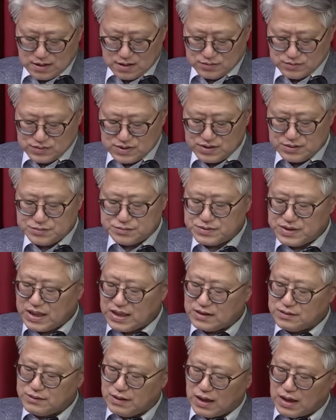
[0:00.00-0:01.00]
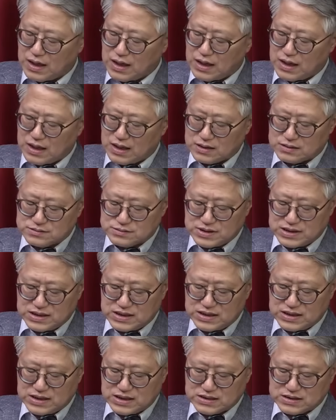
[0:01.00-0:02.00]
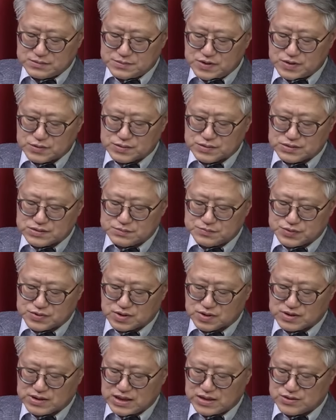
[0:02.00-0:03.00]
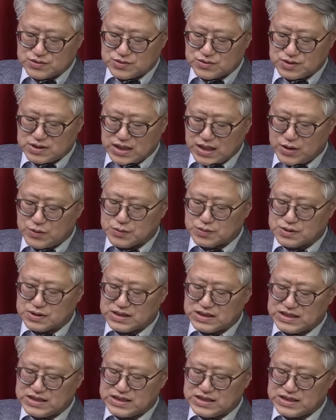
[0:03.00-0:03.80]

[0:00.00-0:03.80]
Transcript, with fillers: 우리 은행과 우리 금융은 부정대출 내용을